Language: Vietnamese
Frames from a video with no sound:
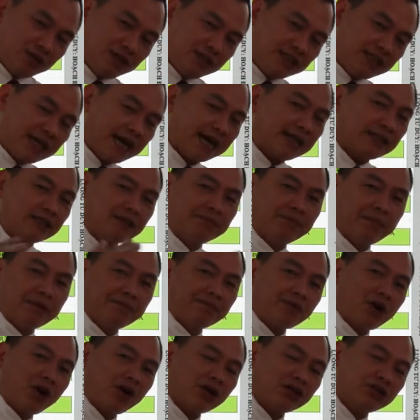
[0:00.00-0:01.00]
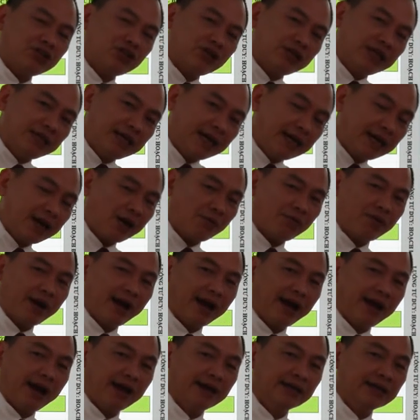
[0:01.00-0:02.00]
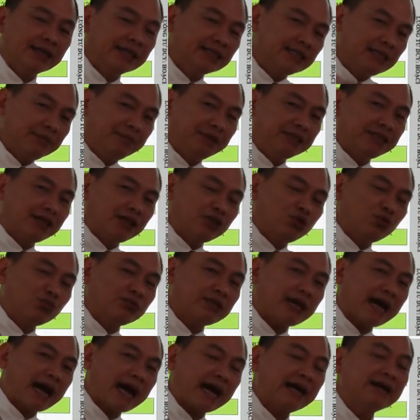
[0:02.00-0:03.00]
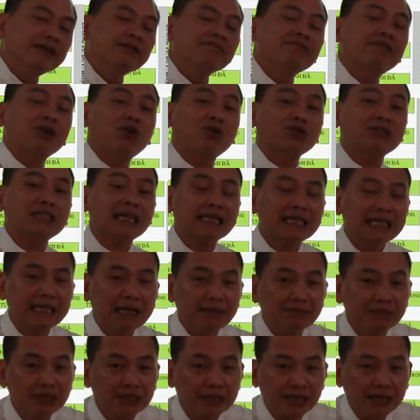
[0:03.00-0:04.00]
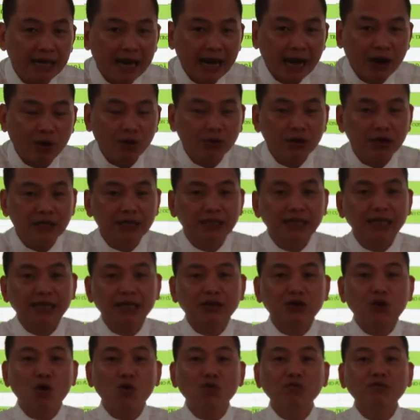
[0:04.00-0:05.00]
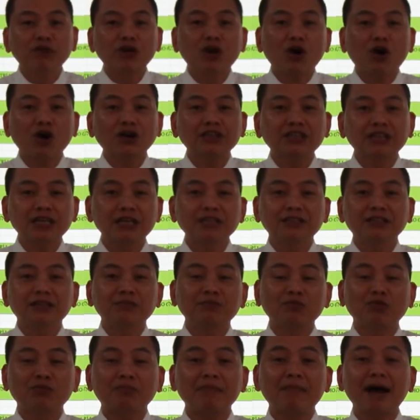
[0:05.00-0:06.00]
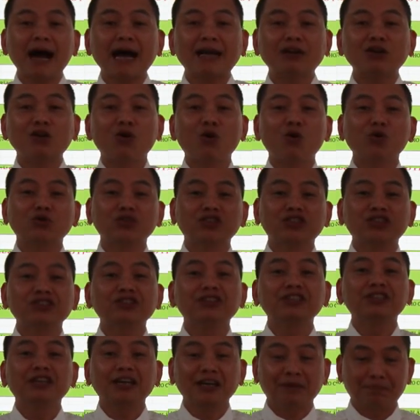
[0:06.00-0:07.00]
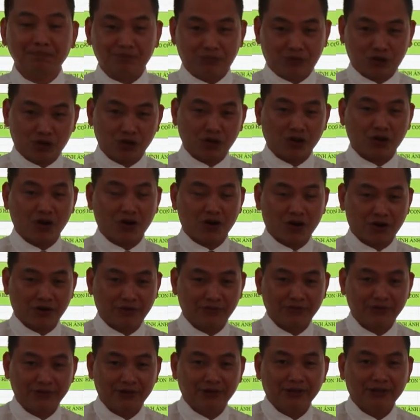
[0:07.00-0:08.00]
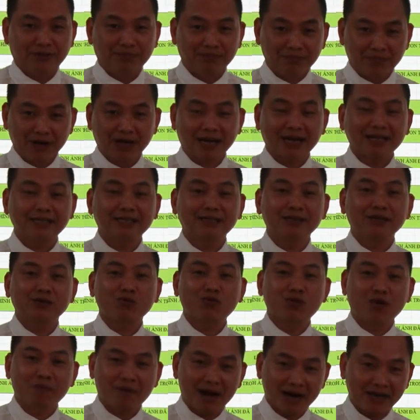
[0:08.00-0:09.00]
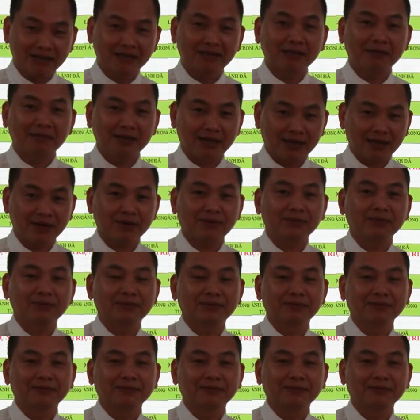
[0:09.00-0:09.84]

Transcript: đứa trẻ từ mầm non cho đến hết học nghề. Thì bây giờ chúng ta phải có trách nhiệm như thế nào để cùng với con xây dựng một bản đồ sự nghiệp cho con. Mời các anh chị qua bài tiếp theo.